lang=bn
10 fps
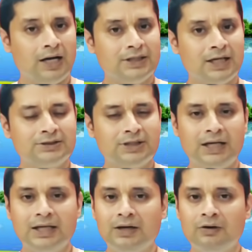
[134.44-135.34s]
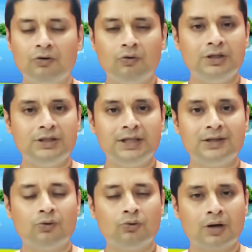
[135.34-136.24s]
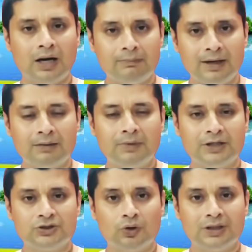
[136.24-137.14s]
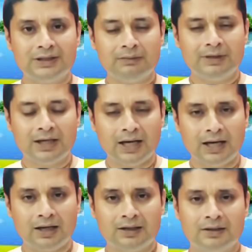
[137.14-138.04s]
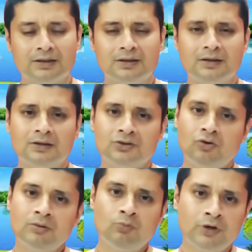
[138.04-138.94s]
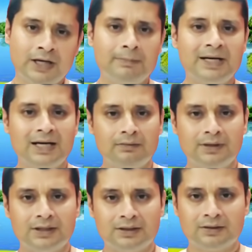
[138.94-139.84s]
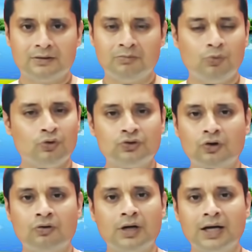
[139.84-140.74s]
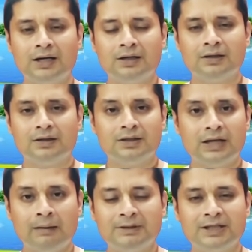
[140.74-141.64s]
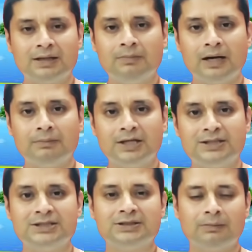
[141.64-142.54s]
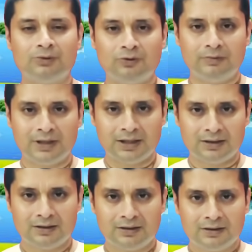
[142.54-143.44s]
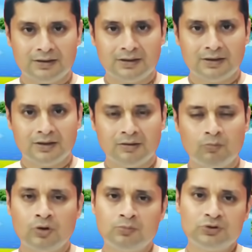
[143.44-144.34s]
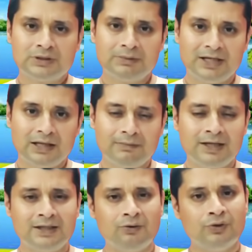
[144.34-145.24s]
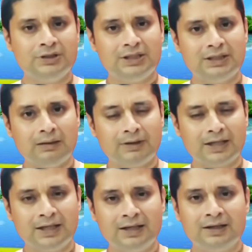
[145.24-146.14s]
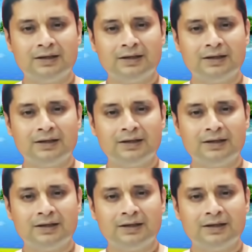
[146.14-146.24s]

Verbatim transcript: হাজার চাইলেও ওই দিন কোনো খাবার বা জল দেবে না তখন মন এটা মেনে নেবে মন তখন আর আমাদেরকে বারবার ডিস্টার্ব করবে না মন বুঝতে পেরে যাবে যে ওই দিনটা আমাকে